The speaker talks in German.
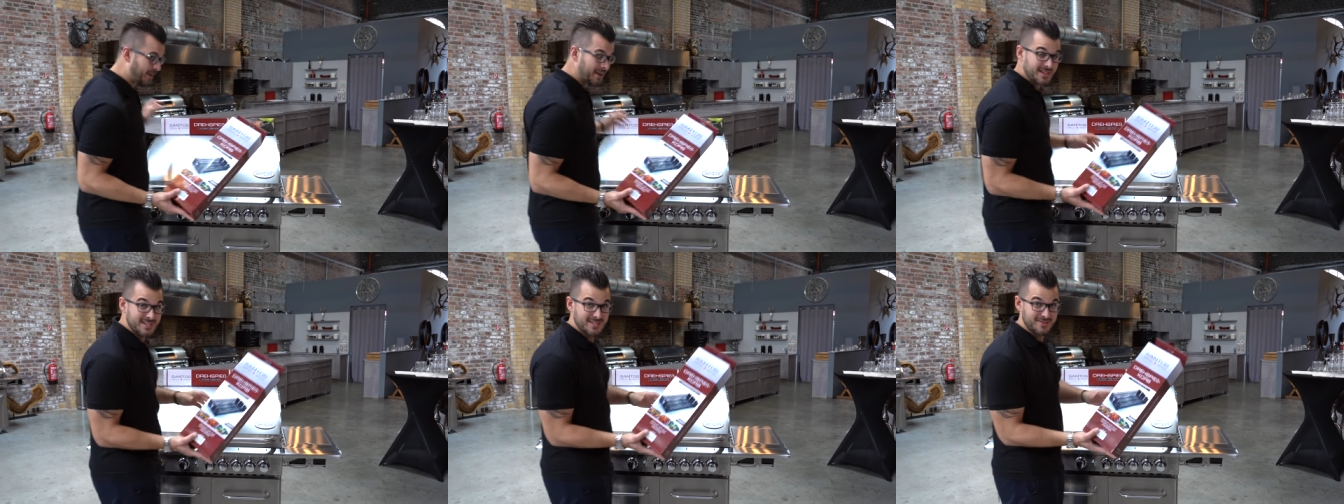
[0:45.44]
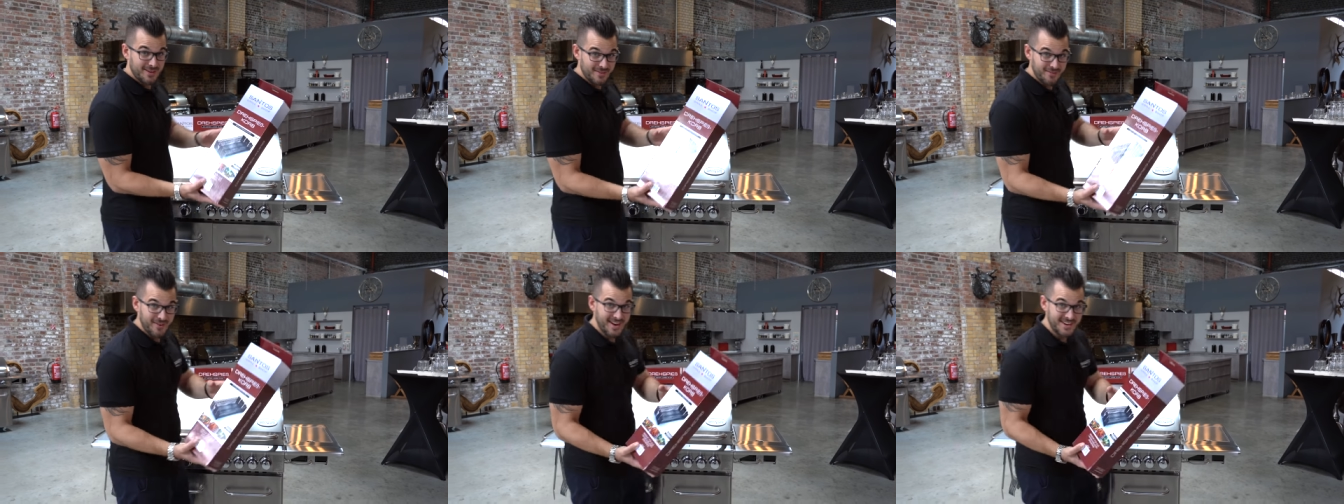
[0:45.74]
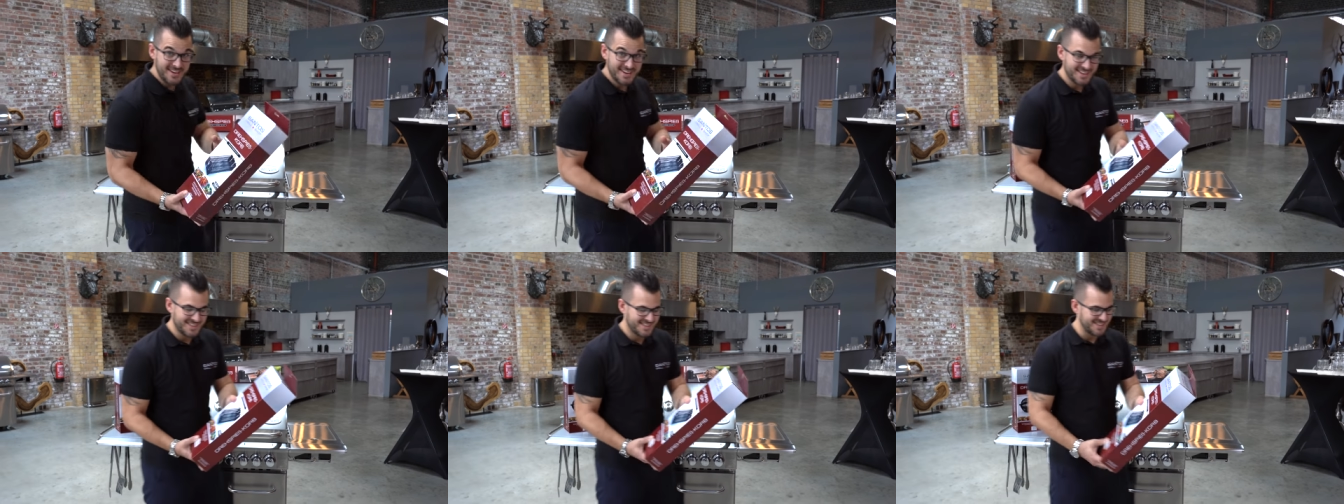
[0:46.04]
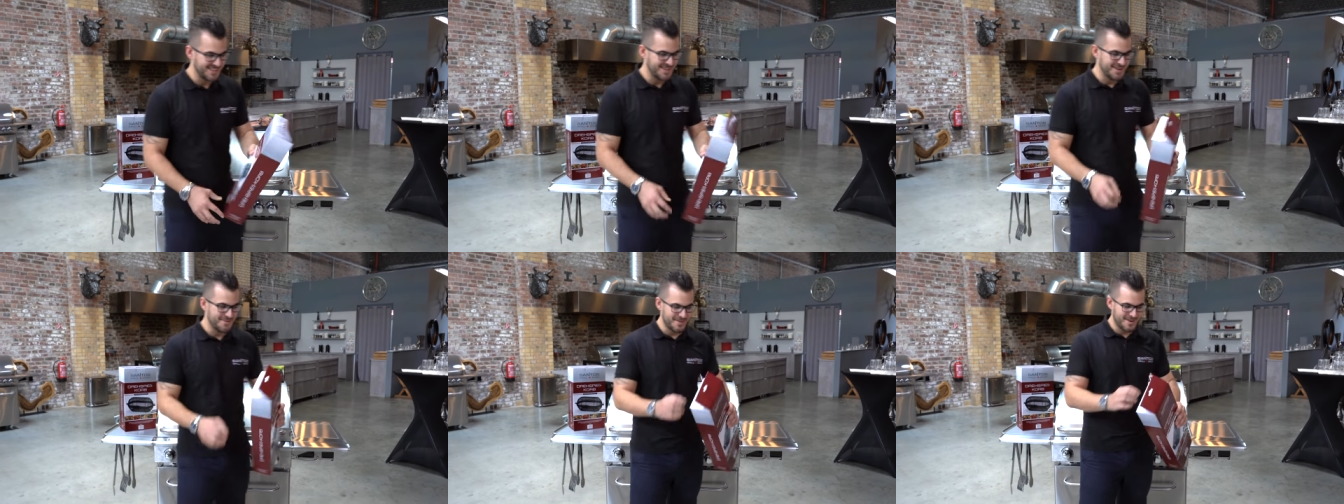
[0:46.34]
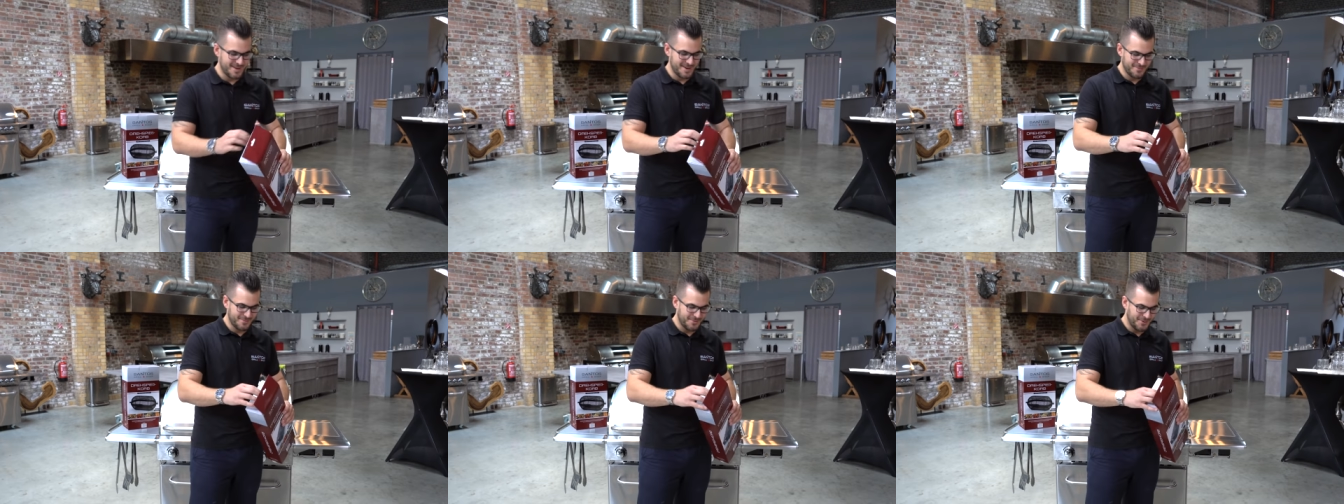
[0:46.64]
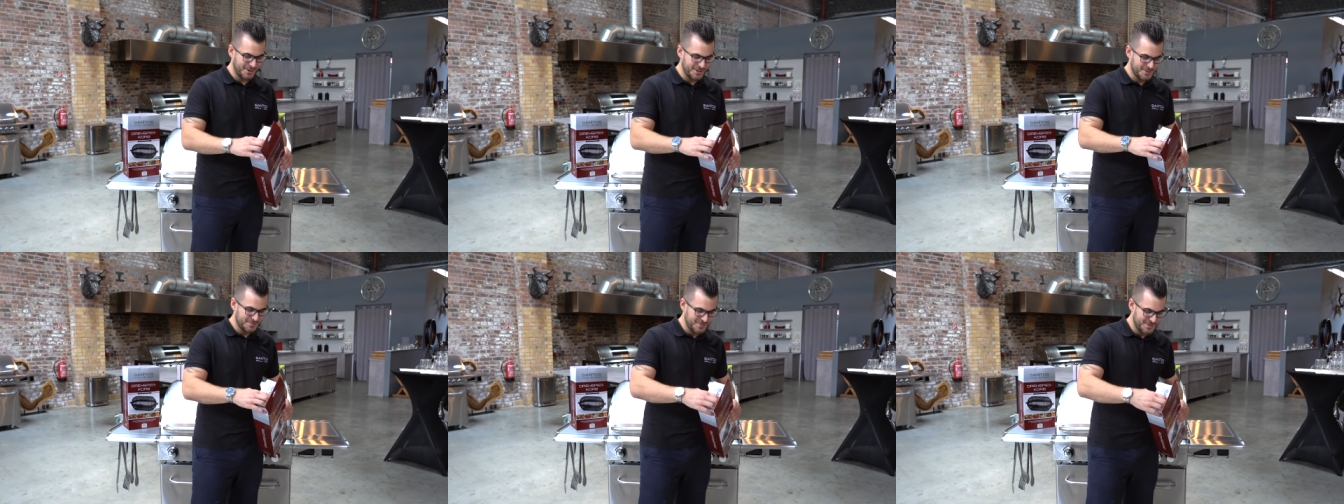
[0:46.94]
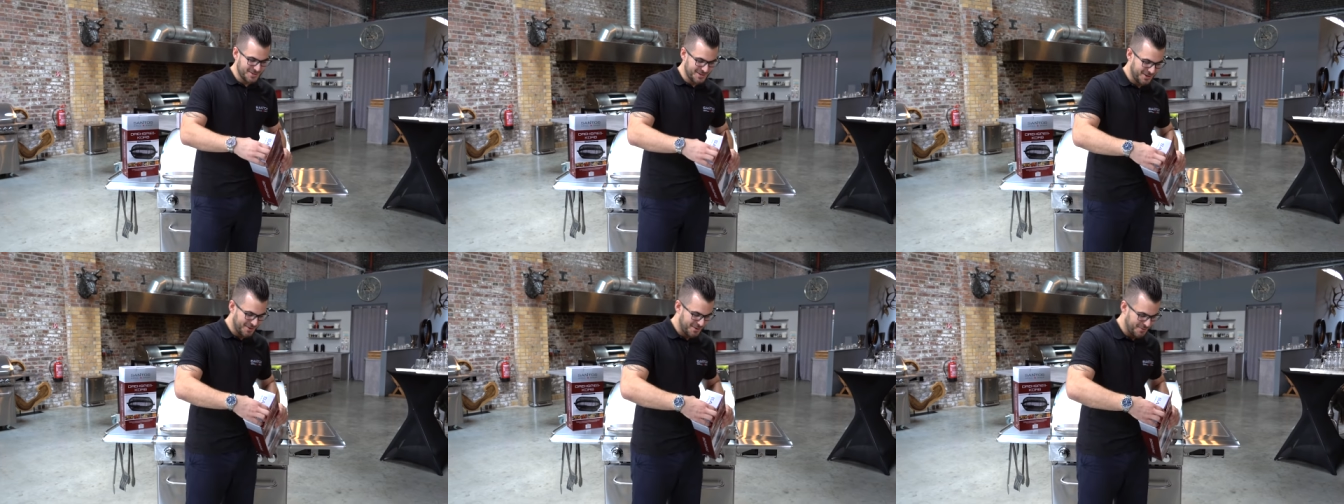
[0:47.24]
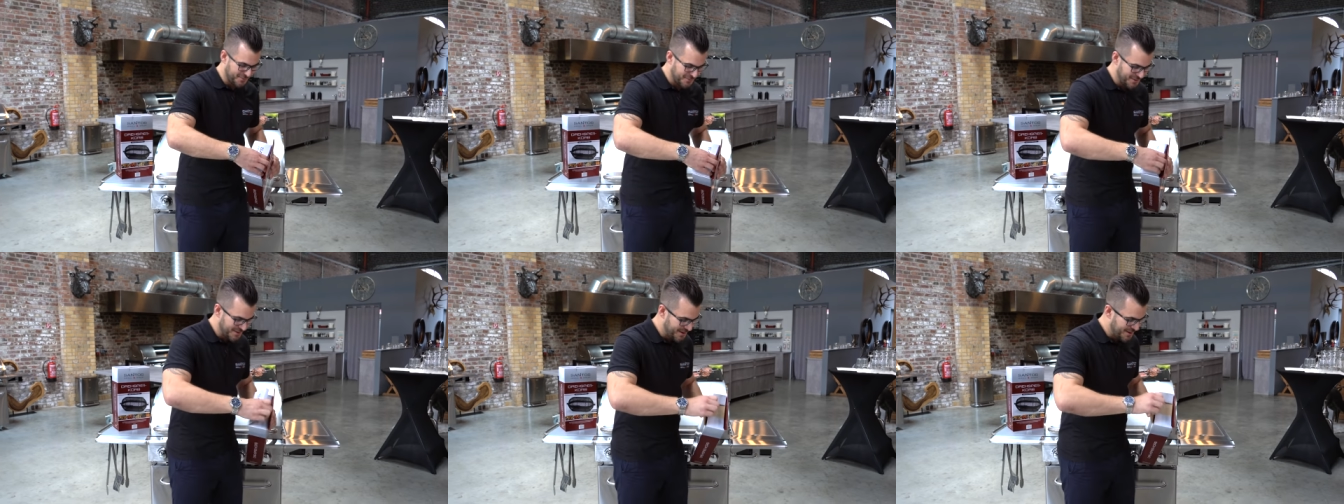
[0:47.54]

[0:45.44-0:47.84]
Das ist wie Weihnachten immer, da freue ich mich drauf.